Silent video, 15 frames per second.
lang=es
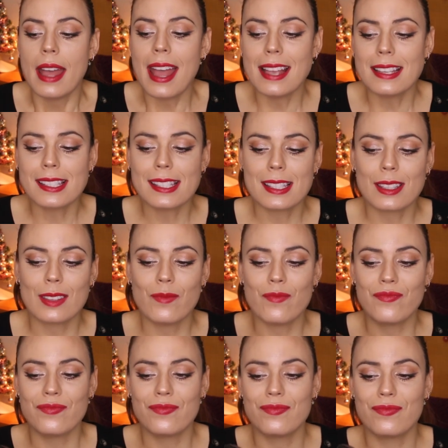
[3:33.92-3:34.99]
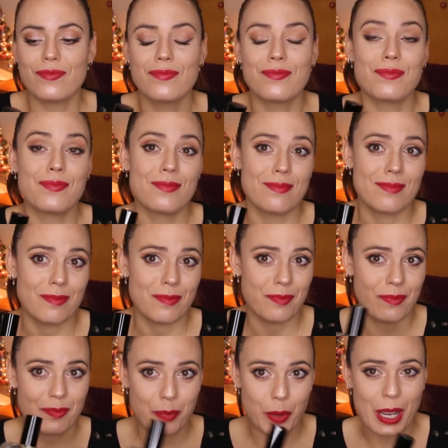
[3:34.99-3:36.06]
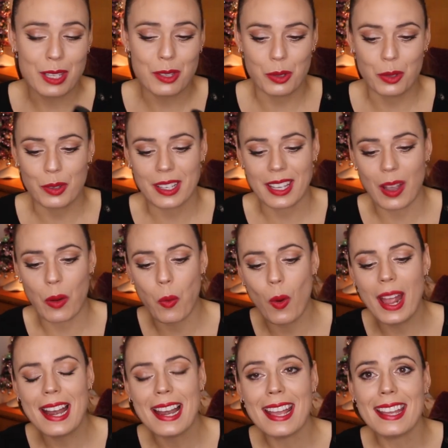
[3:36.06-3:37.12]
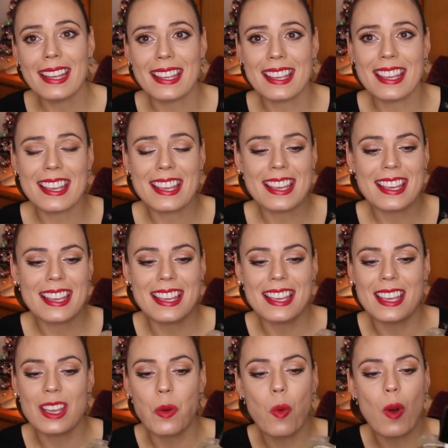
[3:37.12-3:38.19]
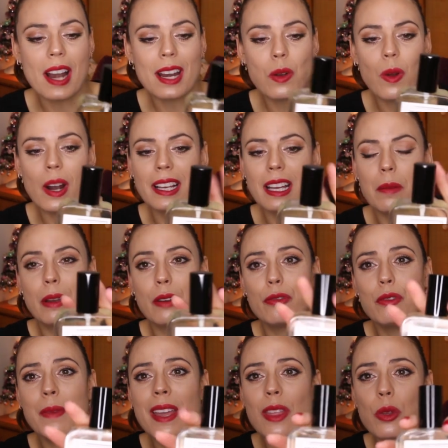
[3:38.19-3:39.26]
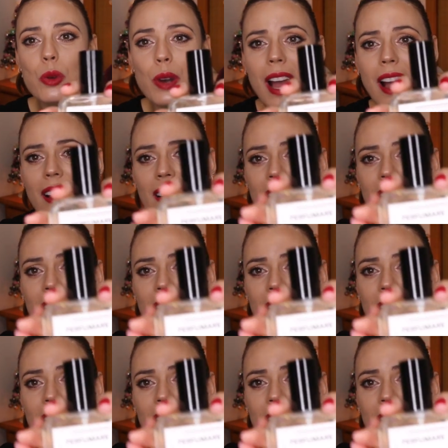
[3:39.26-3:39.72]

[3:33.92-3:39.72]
Es... Mm, pues eso, que huele y igual igual que el perfume y dura,